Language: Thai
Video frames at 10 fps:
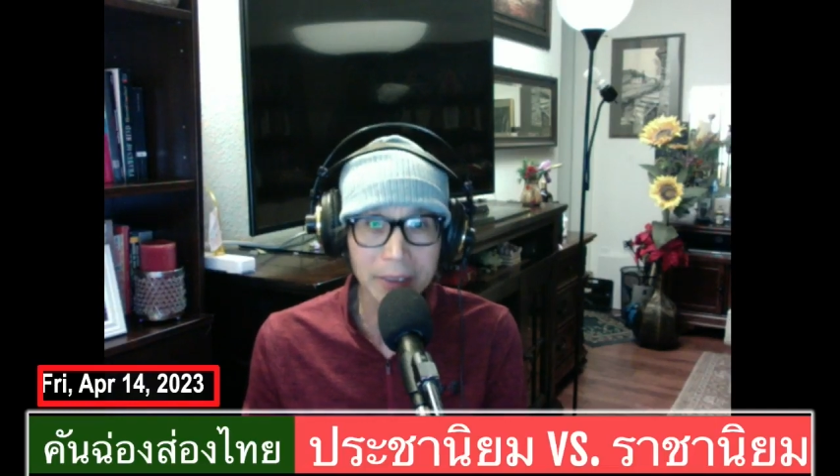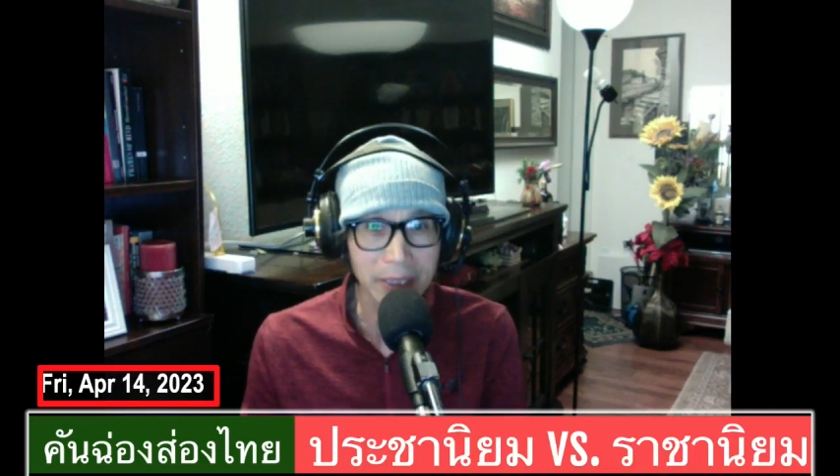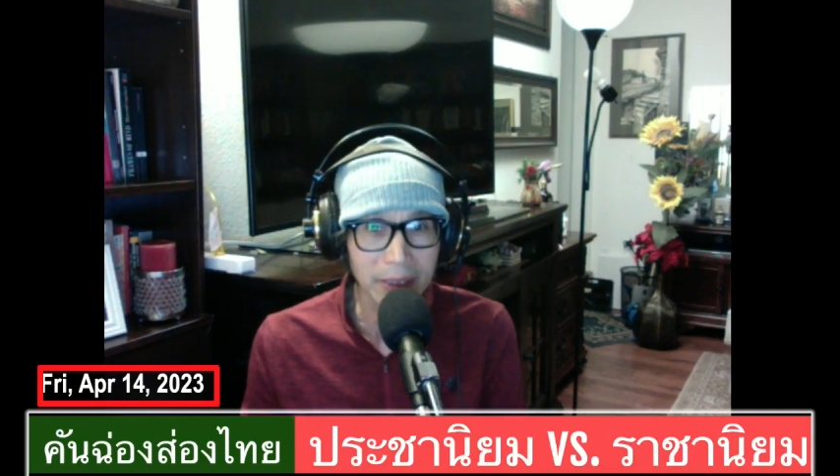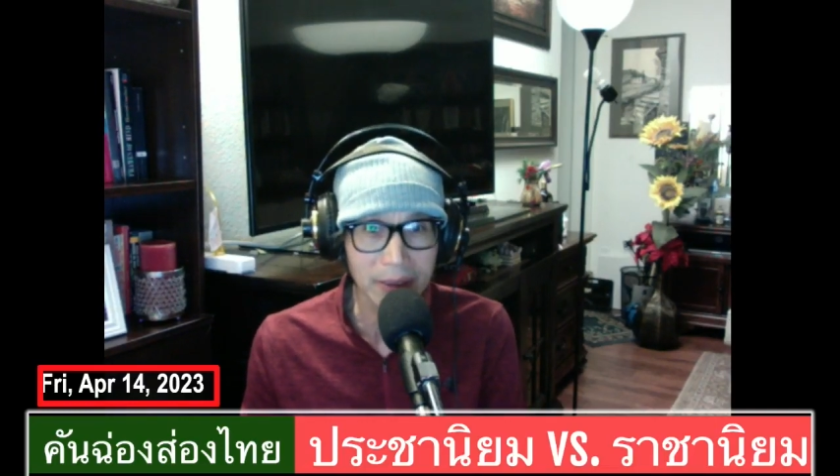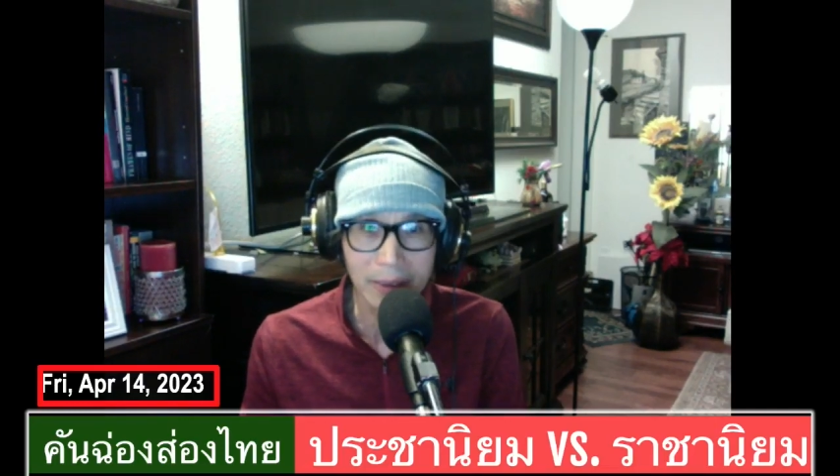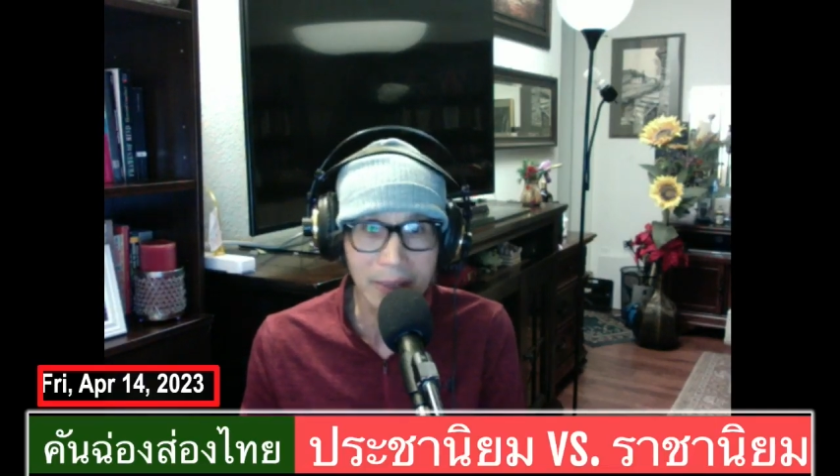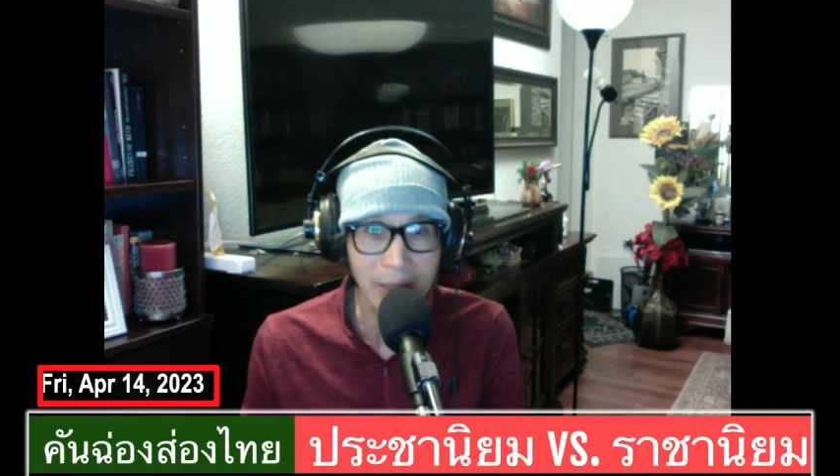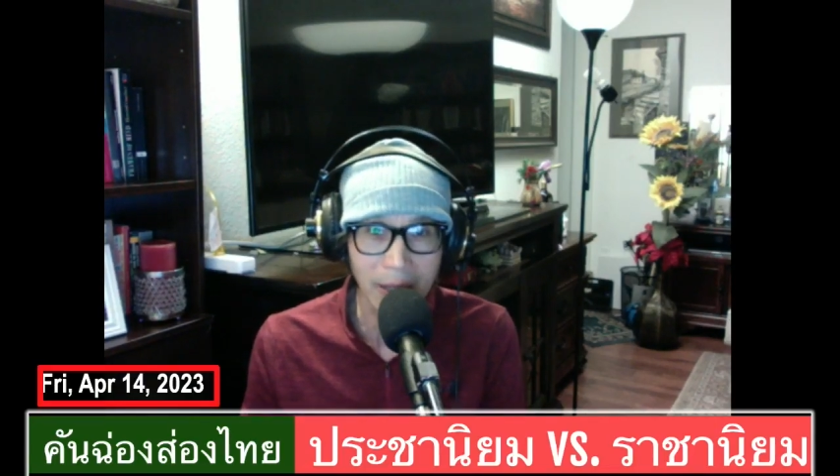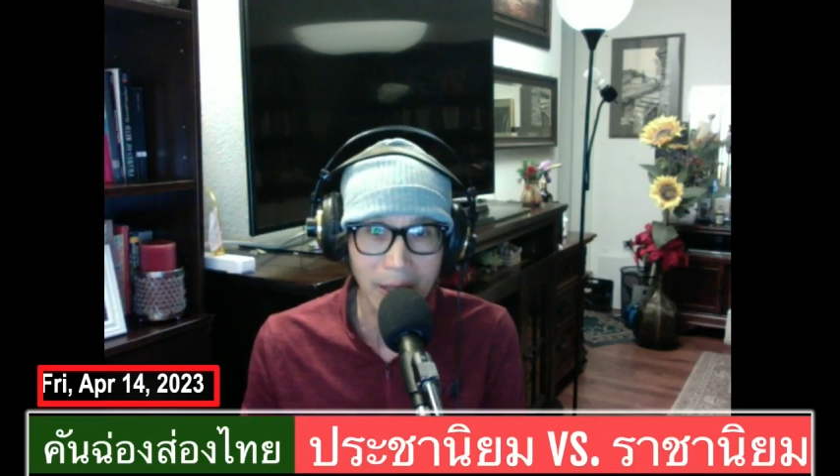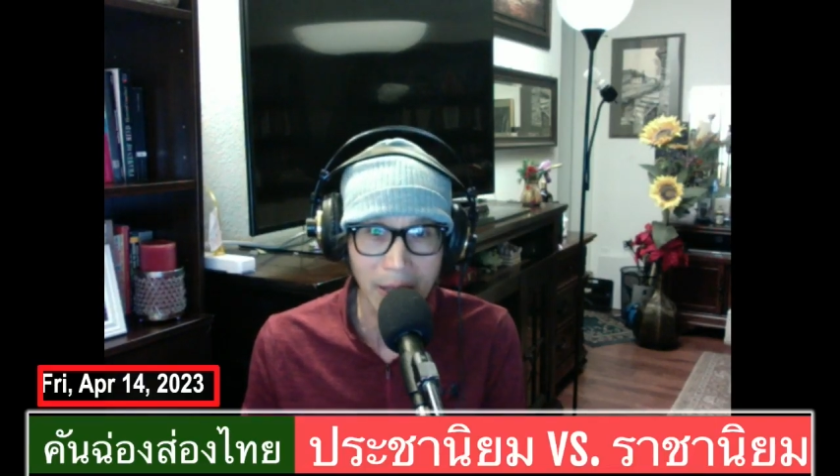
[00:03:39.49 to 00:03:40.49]
จะเหิน
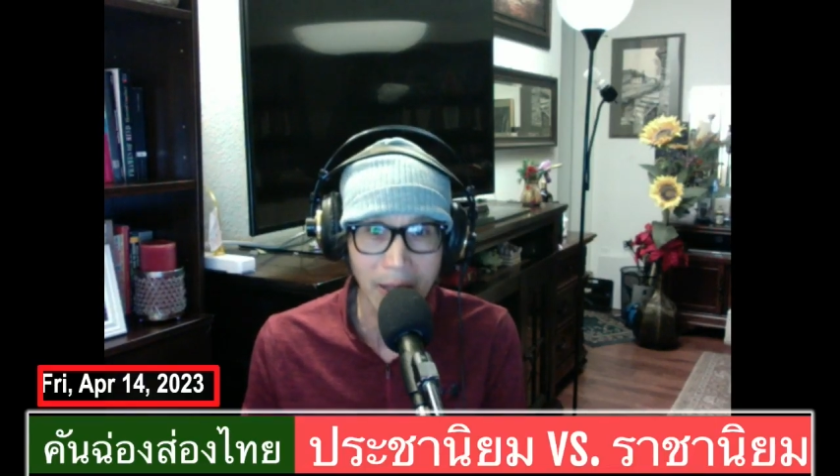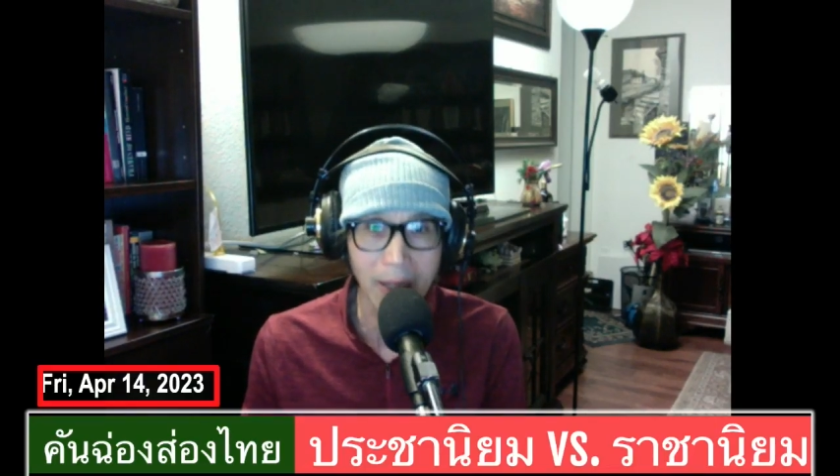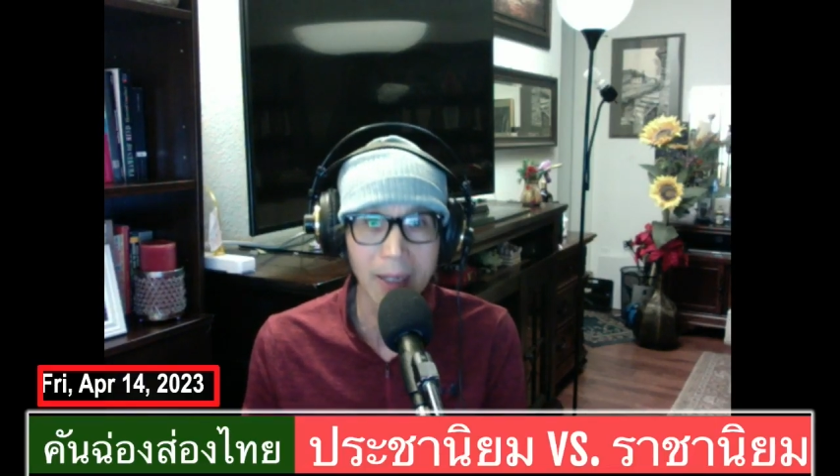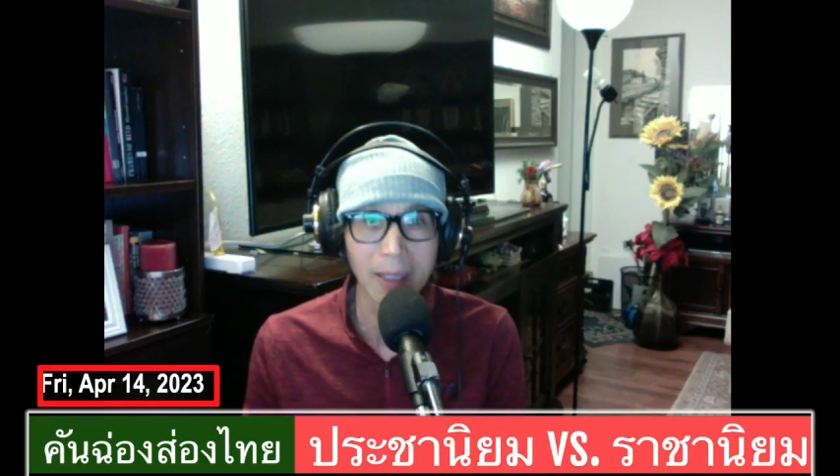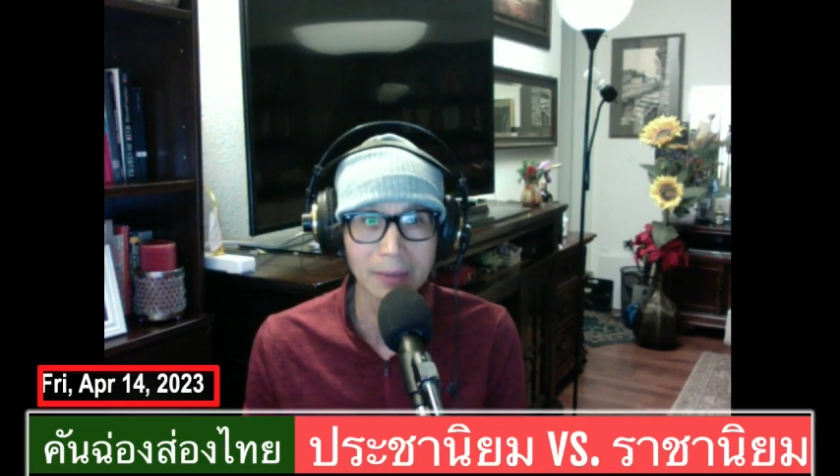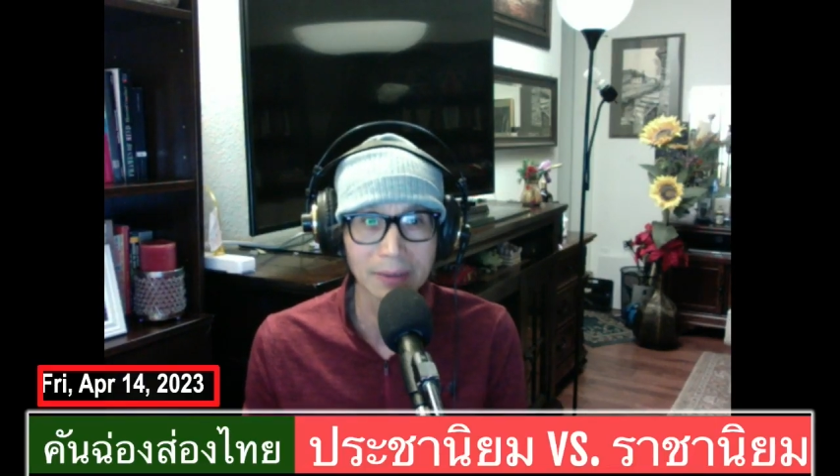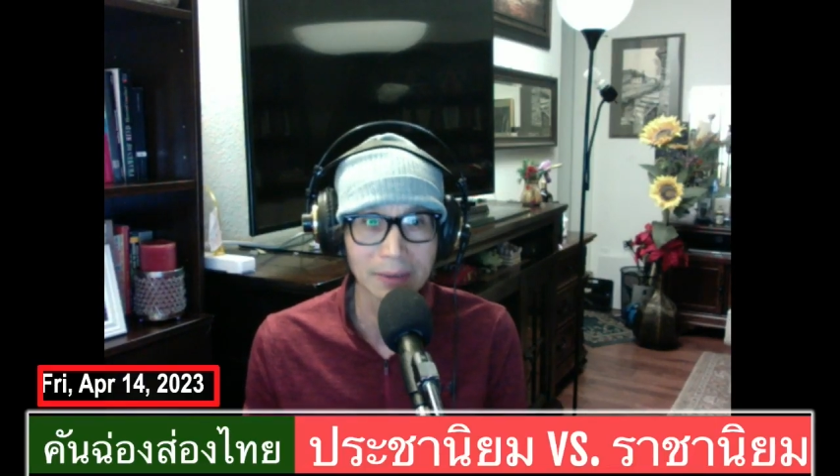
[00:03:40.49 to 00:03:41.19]
ห่าง